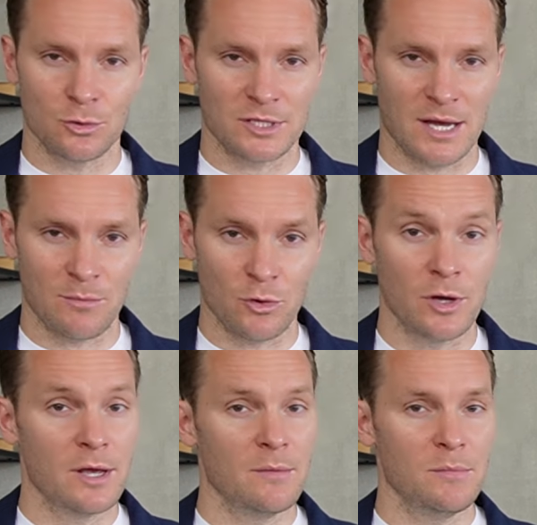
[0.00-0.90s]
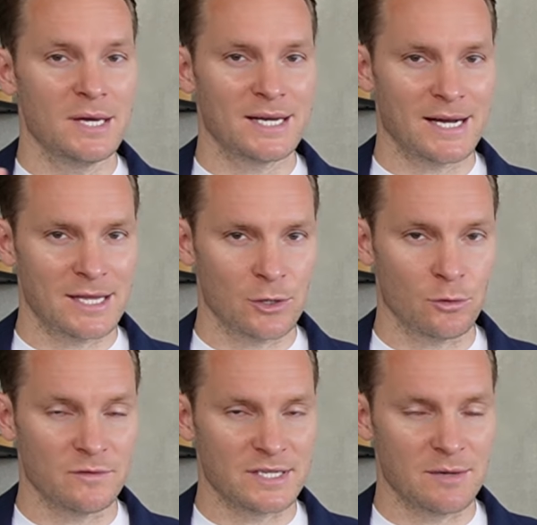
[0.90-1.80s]
ту самую
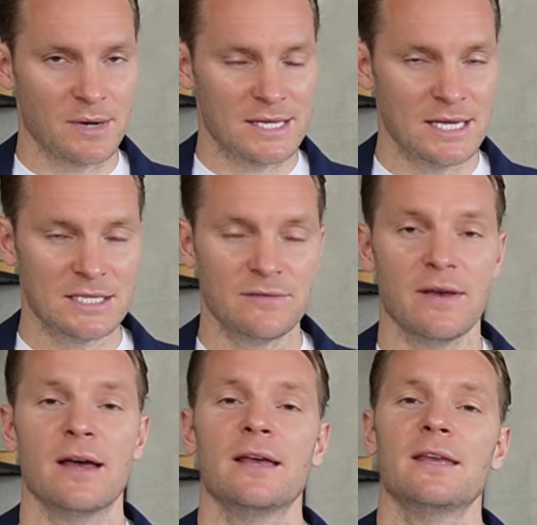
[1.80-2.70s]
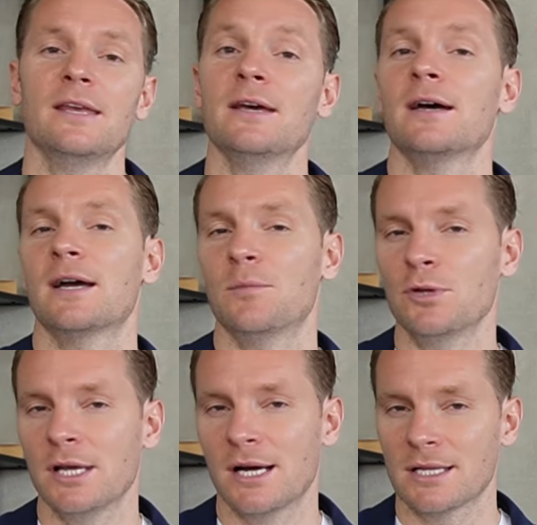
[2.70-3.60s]
механику взаимодействия и
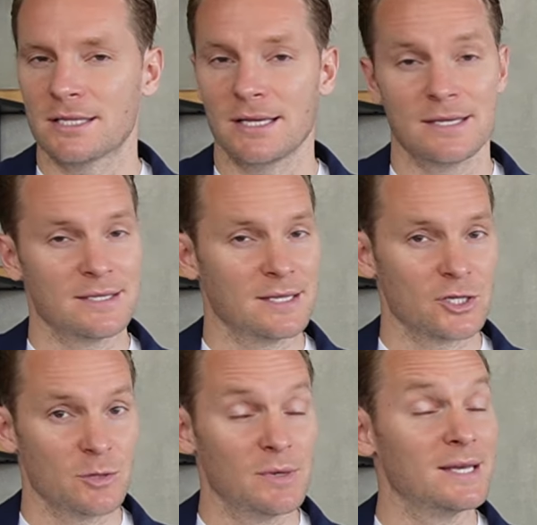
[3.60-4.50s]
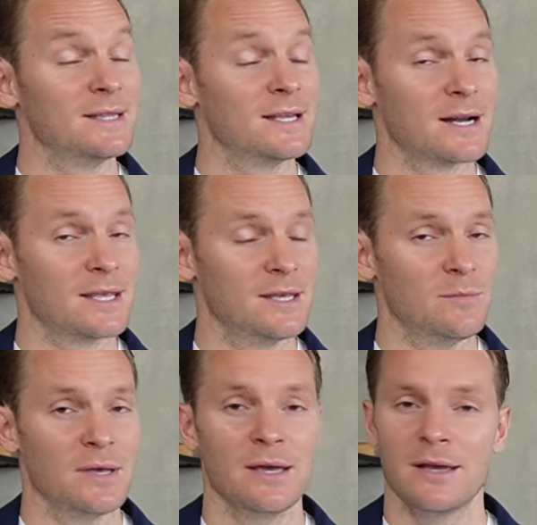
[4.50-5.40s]
коммуникаций с нашими
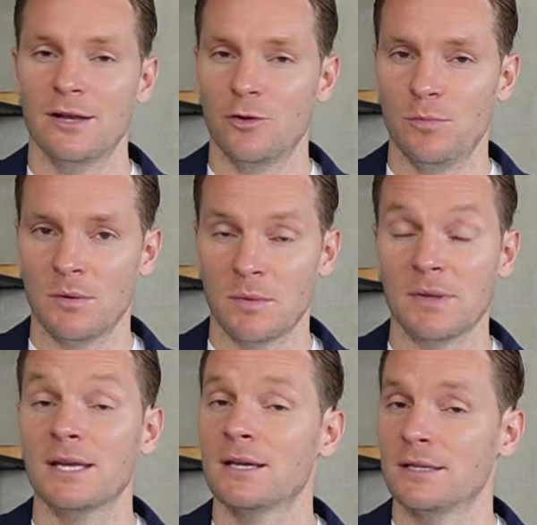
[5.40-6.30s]
дорогими, любимыми